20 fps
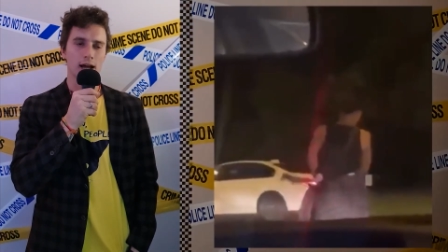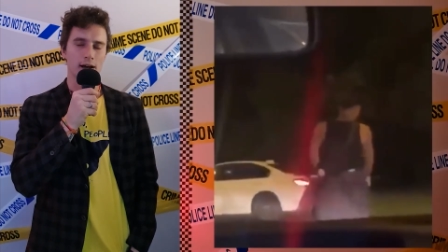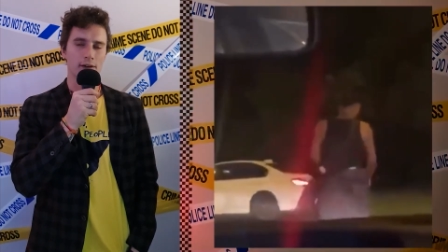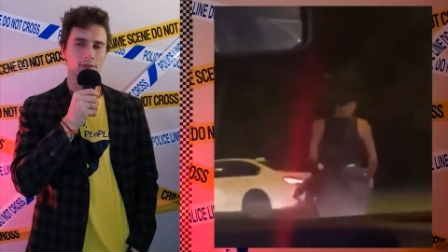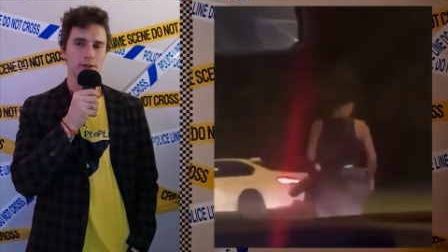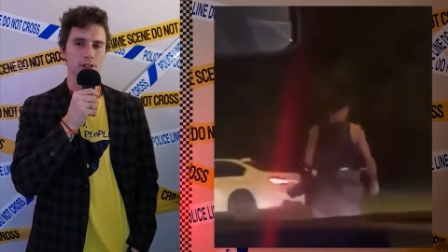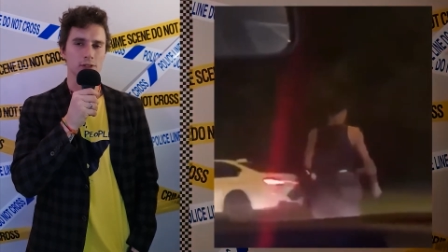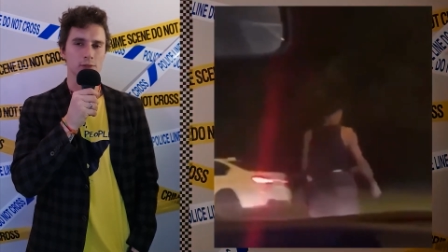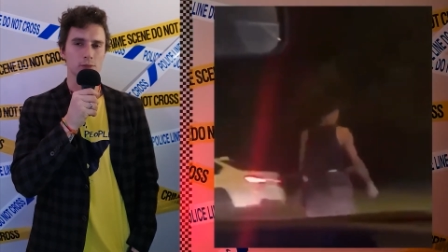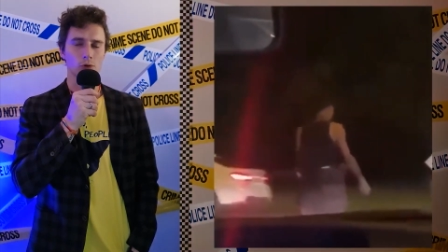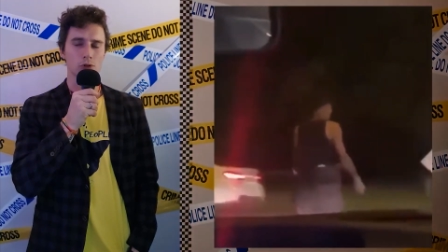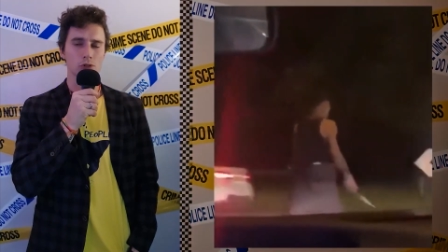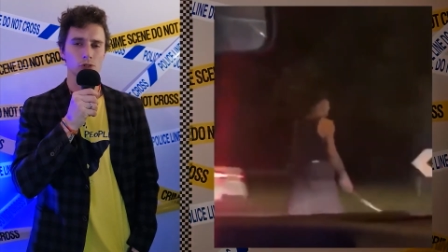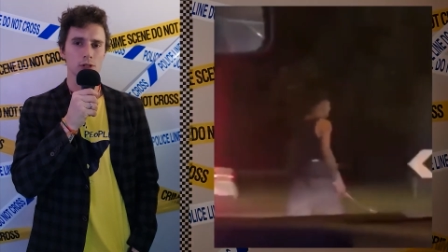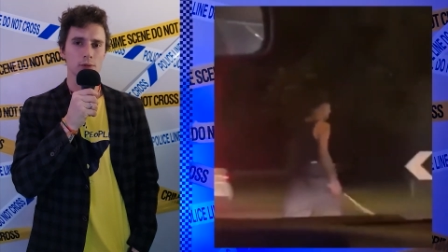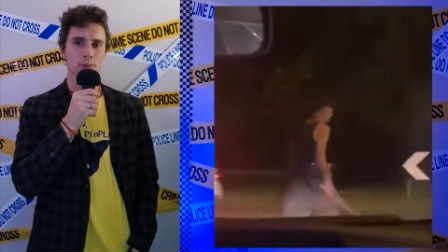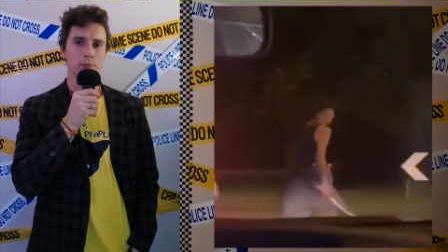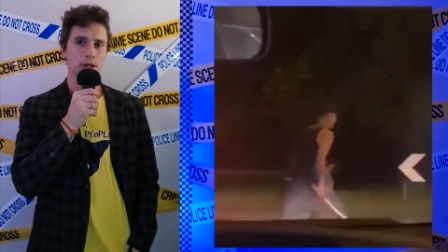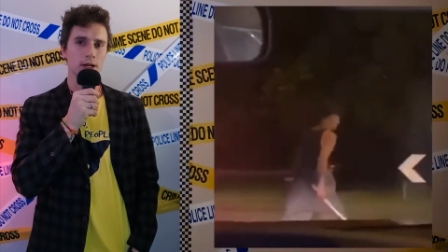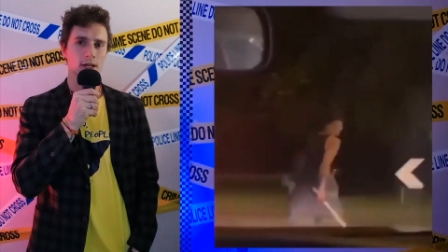А
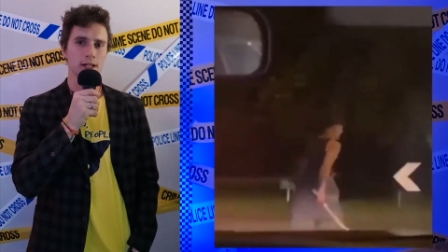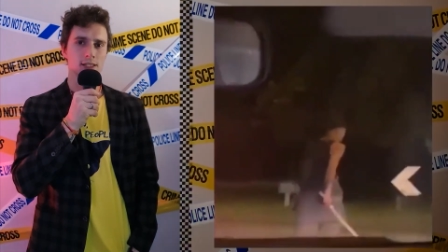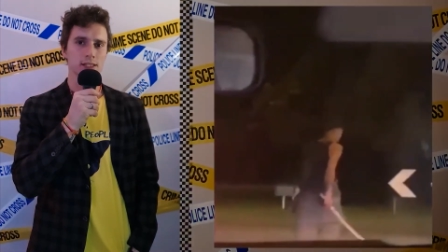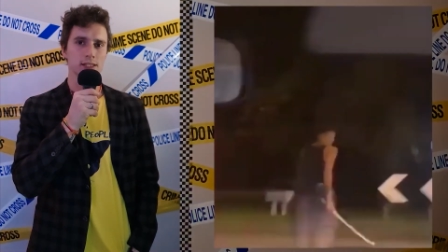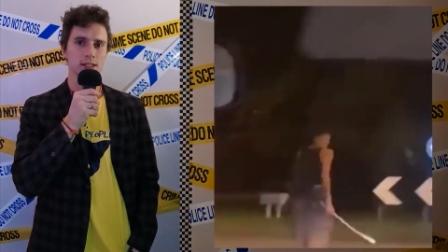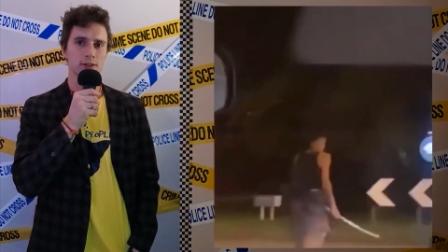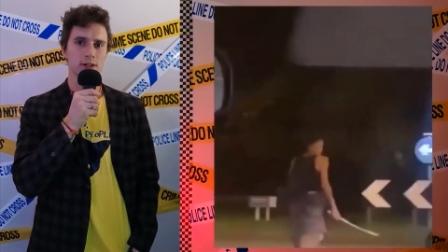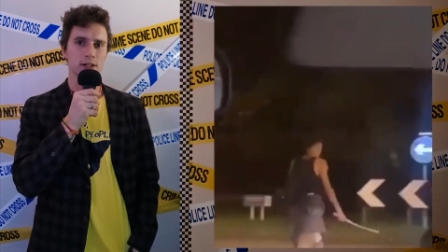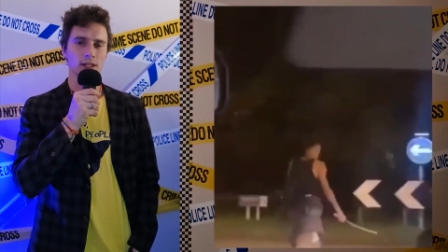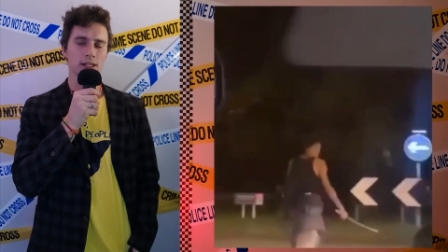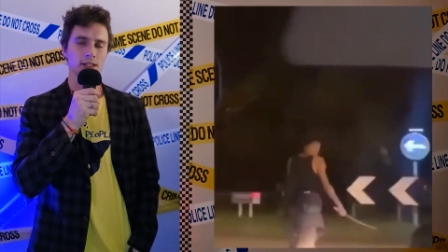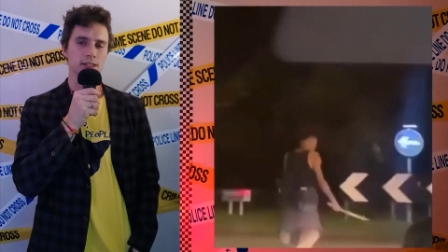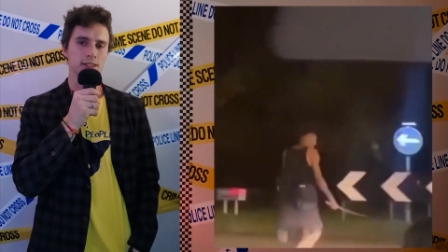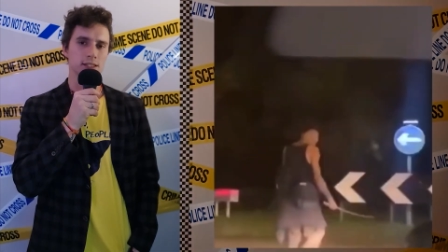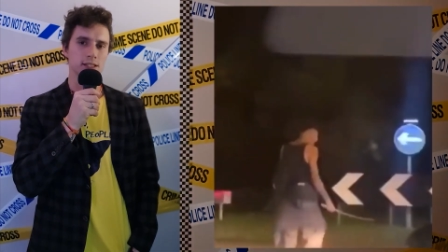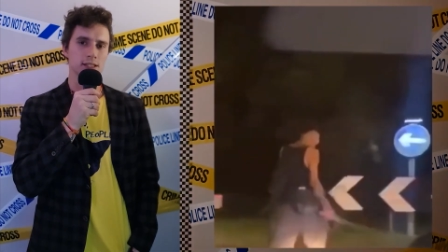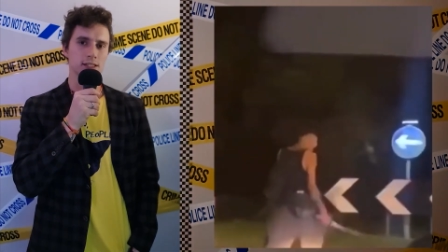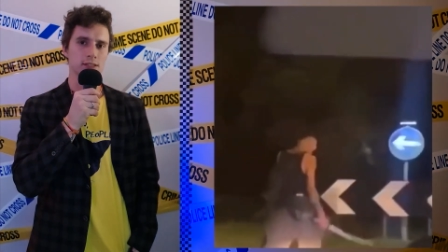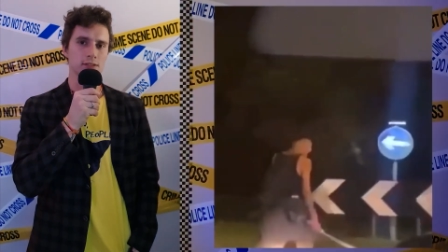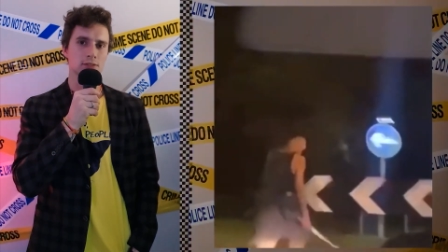возможно, мы арестовали
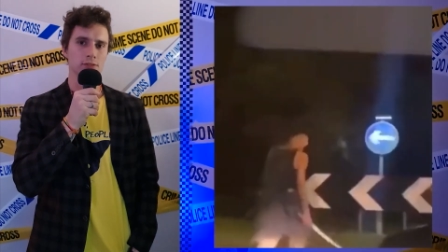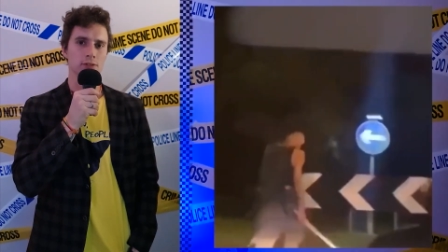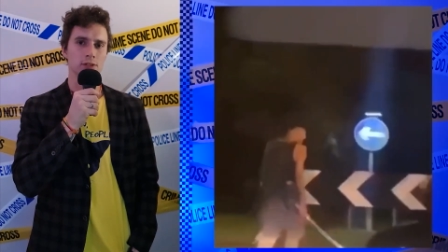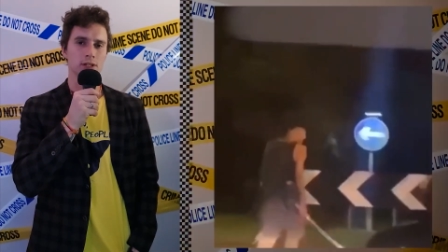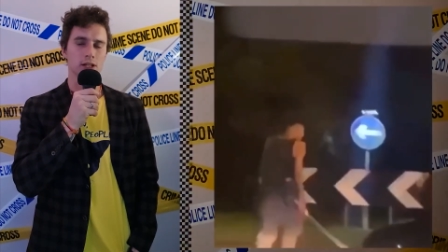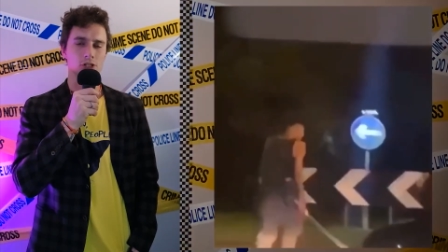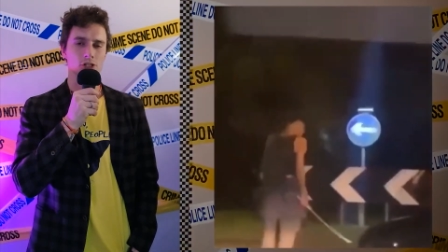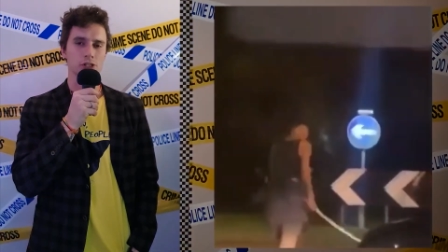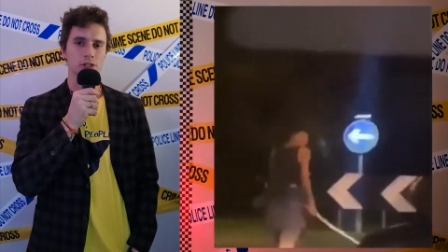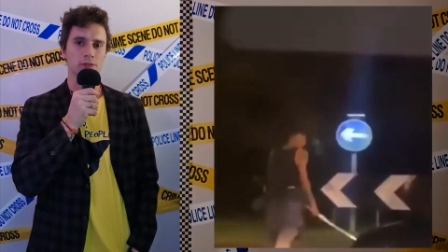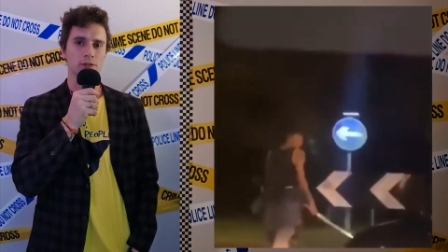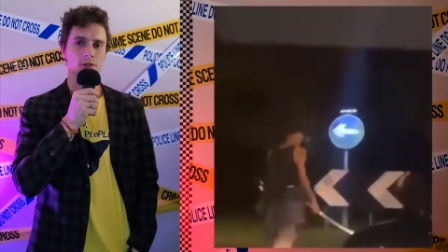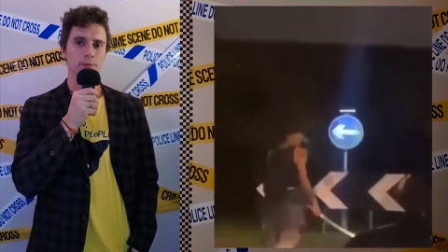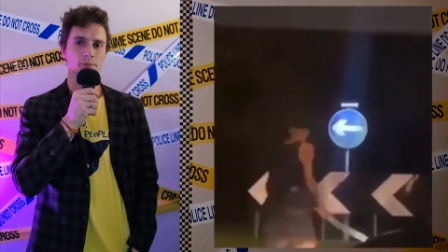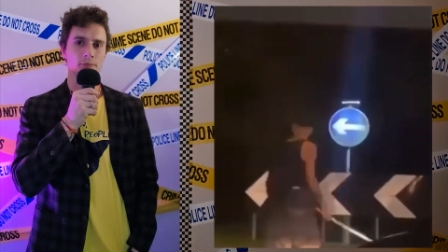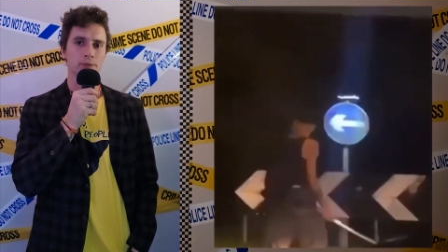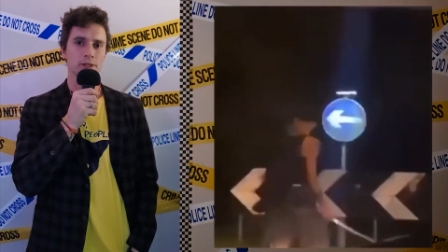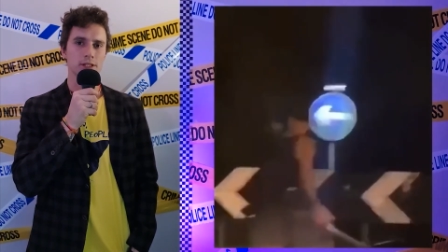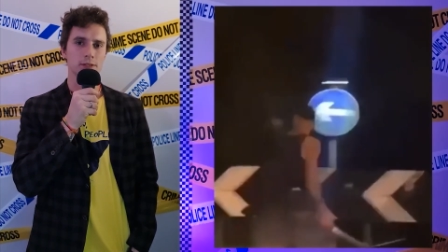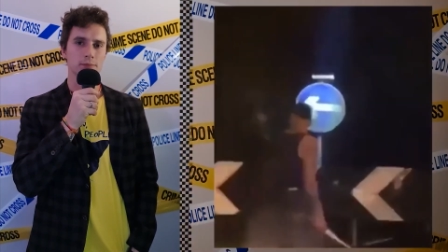единственного нашего
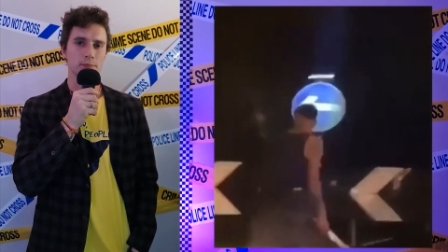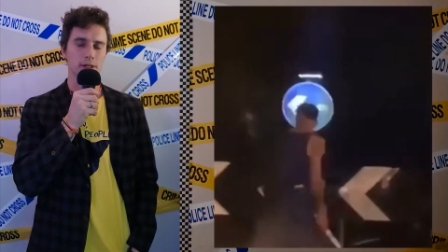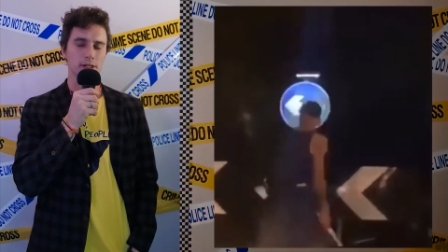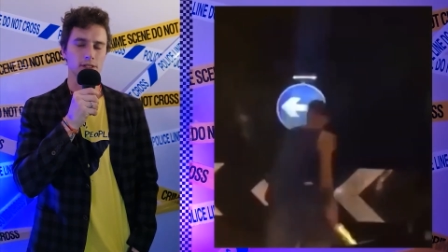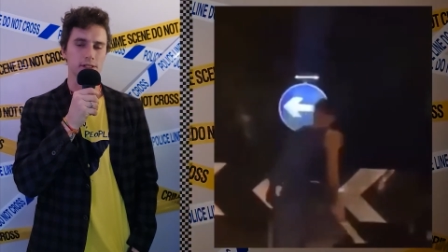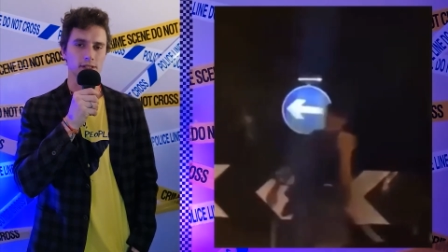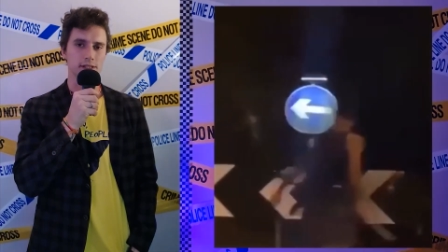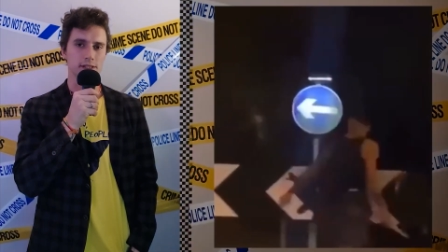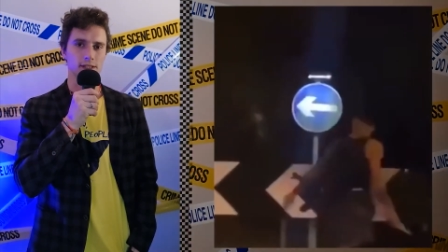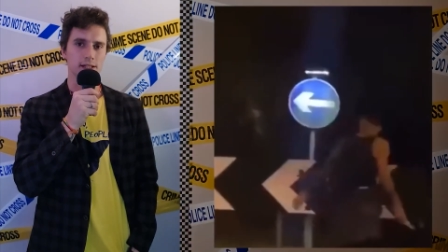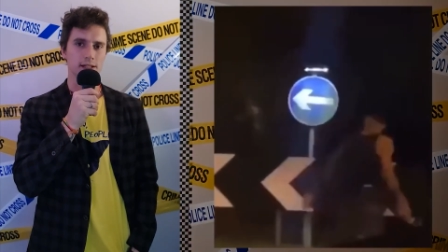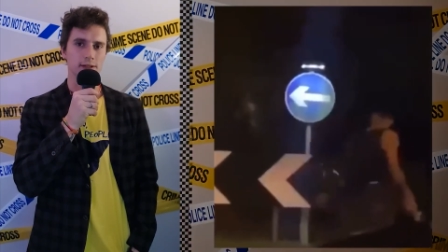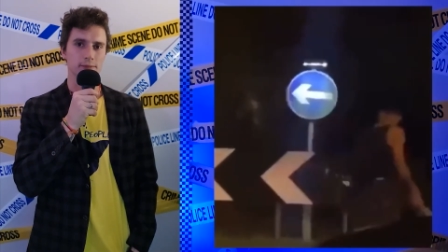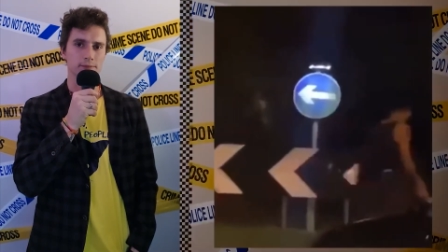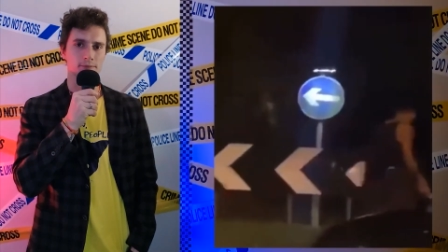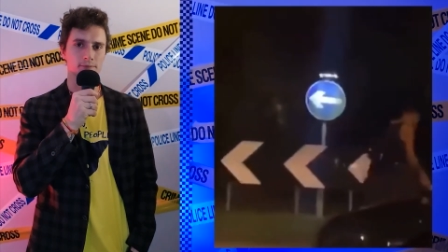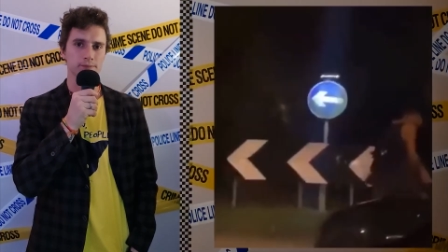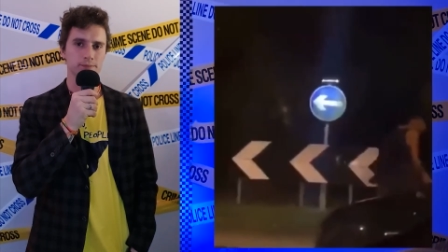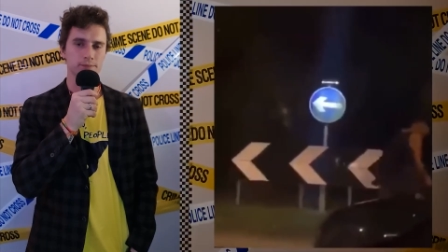спасителя.